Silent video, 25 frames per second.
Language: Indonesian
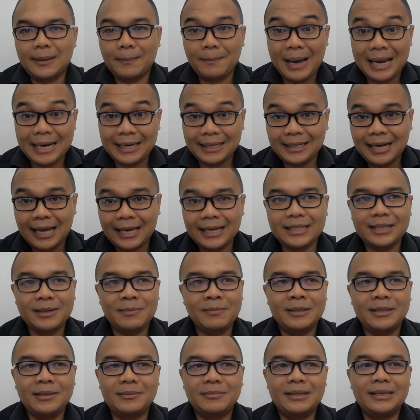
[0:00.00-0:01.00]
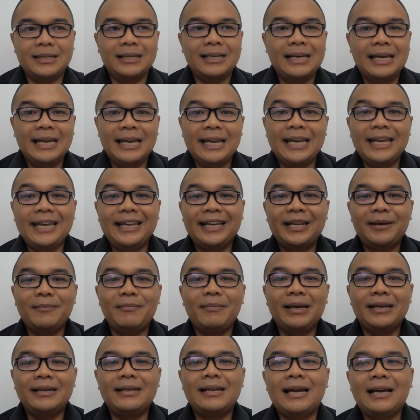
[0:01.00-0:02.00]
Balik lagi teman-teman, ini
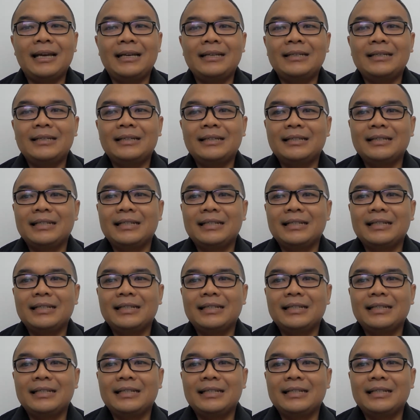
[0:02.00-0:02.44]
beda